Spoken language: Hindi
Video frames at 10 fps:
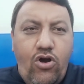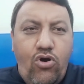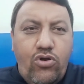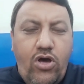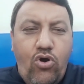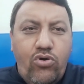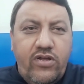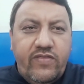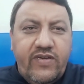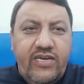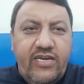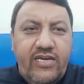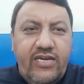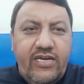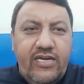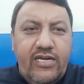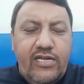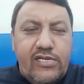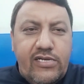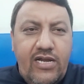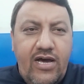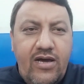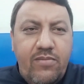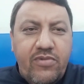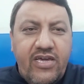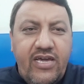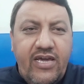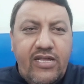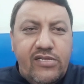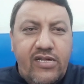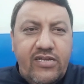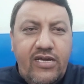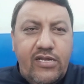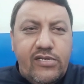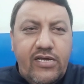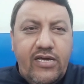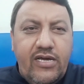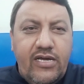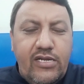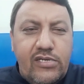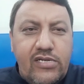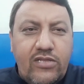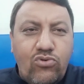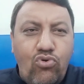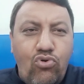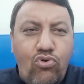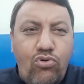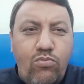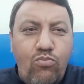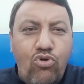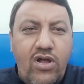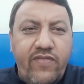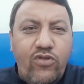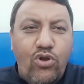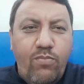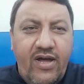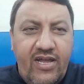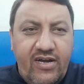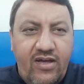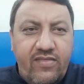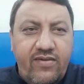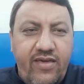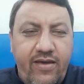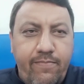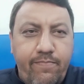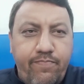और औरत की इस्लाम के ज़रिए से इज़्ज़त को बुलंद और बाला कर दिया है